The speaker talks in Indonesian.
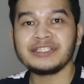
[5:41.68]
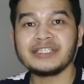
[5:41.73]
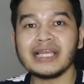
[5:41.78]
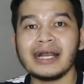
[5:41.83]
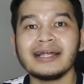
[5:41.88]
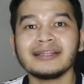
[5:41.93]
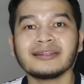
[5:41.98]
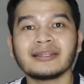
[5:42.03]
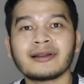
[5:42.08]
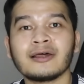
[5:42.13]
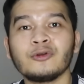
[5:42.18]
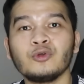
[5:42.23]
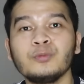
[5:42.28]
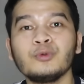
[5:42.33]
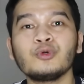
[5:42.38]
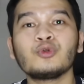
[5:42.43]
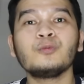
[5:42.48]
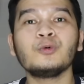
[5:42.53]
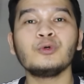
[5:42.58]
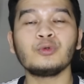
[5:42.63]
Jangan terlalu
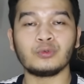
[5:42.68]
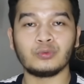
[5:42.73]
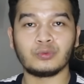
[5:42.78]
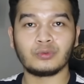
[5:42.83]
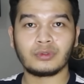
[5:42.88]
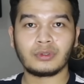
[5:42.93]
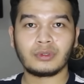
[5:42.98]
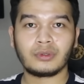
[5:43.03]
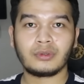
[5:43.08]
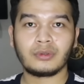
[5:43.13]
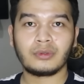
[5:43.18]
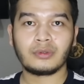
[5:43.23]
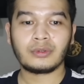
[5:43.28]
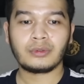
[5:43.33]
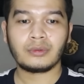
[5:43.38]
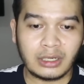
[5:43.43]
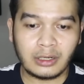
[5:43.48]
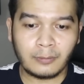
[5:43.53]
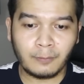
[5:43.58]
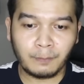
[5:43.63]
buru-buru.
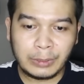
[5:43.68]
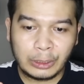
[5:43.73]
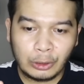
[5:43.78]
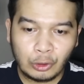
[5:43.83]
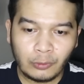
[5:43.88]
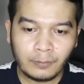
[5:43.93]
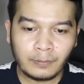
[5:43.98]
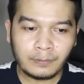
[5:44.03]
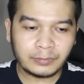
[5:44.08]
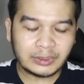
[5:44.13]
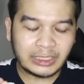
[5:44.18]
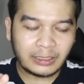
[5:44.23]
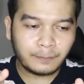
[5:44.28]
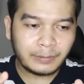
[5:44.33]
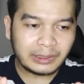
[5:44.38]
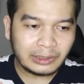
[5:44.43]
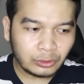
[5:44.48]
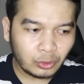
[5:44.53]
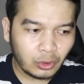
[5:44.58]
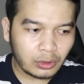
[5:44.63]
Uh, belum
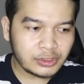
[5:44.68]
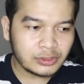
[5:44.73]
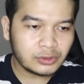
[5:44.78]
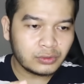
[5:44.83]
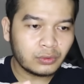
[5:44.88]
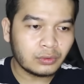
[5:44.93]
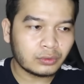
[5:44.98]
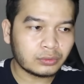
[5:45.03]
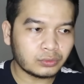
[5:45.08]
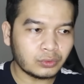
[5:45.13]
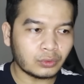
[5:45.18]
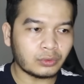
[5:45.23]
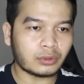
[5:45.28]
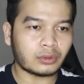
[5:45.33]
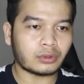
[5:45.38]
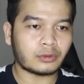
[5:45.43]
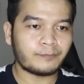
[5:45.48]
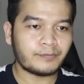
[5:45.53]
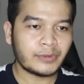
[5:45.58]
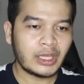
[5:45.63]
terbentuk
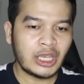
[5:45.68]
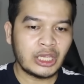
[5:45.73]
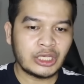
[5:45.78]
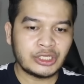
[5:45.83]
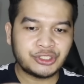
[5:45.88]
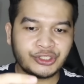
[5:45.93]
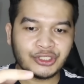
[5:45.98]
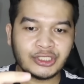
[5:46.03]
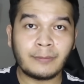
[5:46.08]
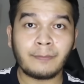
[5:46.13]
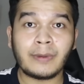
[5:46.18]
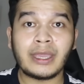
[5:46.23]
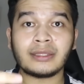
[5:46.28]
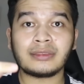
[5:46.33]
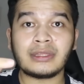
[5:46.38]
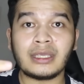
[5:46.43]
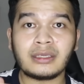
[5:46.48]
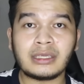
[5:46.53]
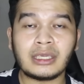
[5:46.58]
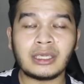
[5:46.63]
struktur shape
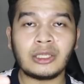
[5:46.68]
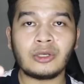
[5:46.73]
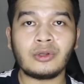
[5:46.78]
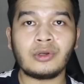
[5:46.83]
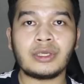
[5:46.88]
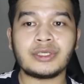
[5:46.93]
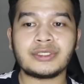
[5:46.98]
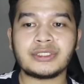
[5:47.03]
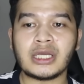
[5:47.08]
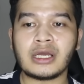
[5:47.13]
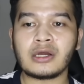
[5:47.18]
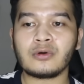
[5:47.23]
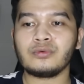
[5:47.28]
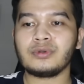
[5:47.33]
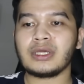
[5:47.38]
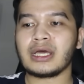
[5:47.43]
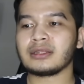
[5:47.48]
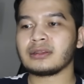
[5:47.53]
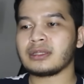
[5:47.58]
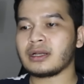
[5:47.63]
attacking Indonesia
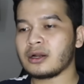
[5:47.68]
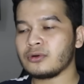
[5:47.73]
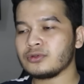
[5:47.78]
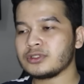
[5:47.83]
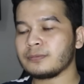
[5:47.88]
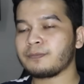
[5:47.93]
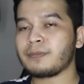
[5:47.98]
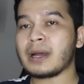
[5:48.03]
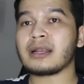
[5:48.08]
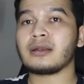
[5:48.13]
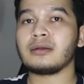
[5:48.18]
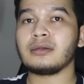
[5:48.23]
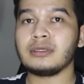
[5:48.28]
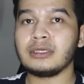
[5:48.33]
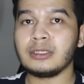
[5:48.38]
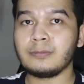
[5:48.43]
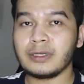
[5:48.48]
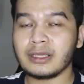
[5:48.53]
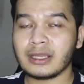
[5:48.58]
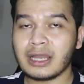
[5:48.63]
udah terlalu cepat
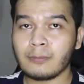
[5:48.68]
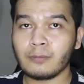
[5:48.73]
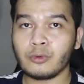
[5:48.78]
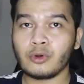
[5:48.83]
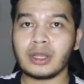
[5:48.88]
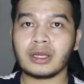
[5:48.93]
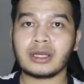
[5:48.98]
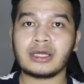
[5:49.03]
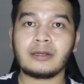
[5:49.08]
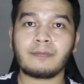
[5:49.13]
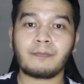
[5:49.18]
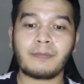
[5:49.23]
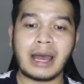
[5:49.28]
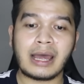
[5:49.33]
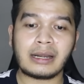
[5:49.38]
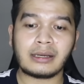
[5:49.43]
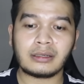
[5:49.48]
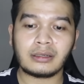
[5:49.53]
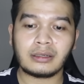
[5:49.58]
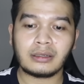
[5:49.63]
diberikan bola ke
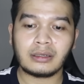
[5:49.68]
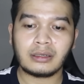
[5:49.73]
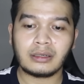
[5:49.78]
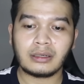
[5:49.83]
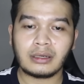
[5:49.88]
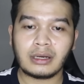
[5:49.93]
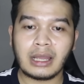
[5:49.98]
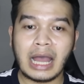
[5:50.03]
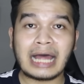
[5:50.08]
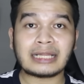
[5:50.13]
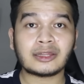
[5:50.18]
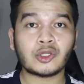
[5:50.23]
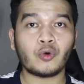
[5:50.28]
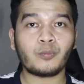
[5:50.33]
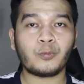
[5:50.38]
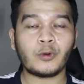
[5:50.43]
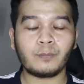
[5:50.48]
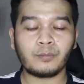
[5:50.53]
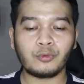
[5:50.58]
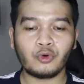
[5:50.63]
depan
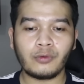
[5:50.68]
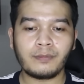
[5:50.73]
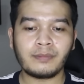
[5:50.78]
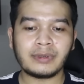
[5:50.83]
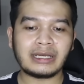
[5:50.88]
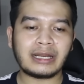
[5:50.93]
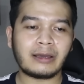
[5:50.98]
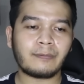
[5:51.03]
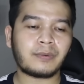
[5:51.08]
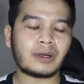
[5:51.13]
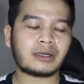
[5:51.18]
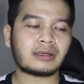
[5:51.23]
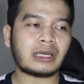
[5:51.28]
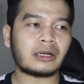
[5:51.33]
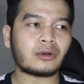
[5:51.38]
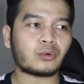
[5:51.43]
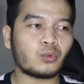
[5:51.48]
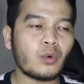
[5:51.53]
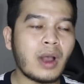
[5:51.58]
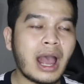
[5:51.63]
ataupun belum
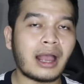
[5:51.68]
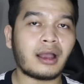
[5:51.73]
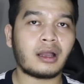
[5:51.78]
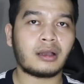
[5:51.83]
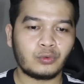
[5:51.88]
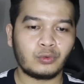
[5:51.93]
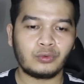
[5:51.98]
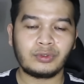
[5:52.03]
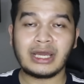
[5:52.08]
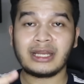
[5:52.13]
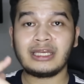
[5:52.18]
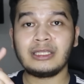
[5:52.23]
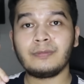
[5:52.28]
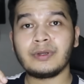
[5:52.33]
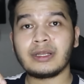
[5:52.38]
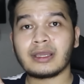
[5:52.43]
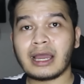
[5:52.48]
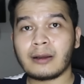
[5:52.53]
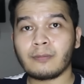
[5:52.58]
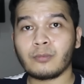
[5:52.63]
mendapatkan ruang, udah
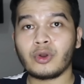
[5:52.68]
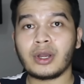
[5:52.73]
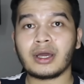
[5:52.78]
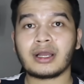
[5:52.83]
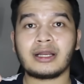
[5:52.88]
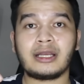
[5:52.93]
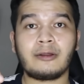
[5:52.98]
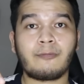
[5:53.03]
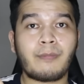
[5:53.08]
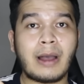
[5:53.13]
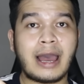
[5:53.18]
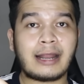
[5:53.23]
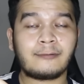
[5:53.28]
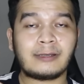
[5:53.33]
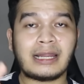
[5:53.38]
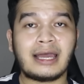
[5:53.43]
diberikan bola ke depan.